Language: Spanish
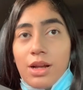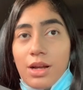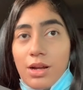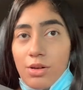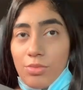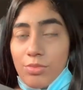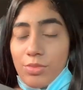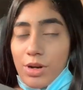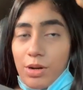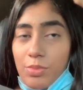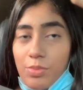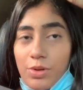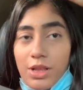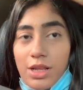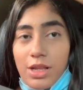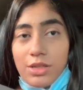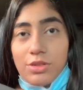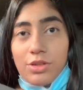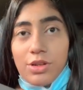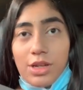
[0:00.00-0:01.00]
a comprar pues
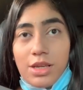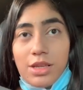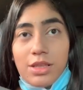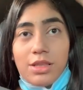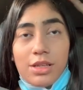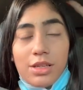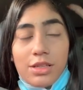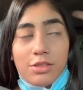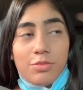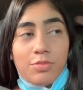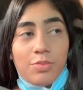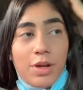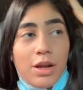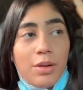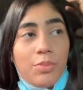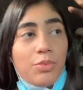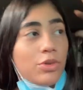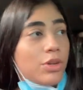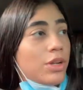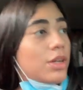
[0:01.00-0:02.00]
las orejitas para
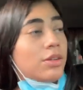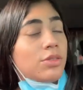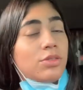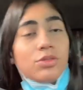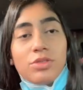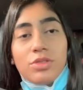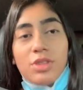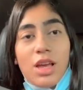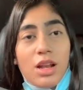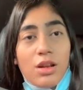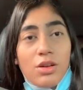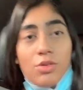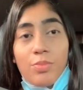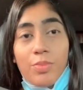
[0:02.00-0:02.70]
ponernos y algo